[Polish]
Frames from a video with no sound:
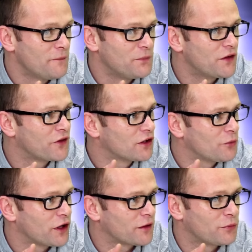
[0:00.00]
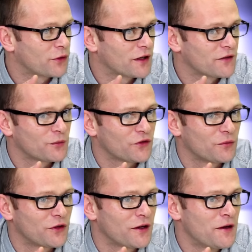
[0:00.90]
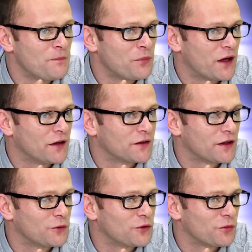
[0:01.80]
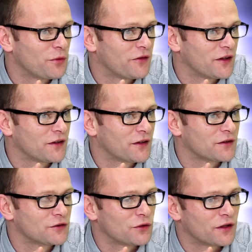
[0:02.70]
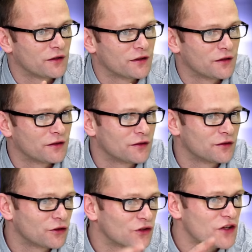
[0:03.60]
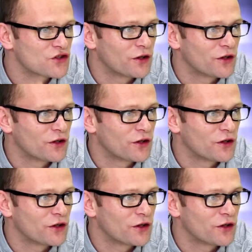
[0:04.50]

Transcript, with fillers: Nie wiadomo, jak poradzą sobie te ugrupowania, które no, też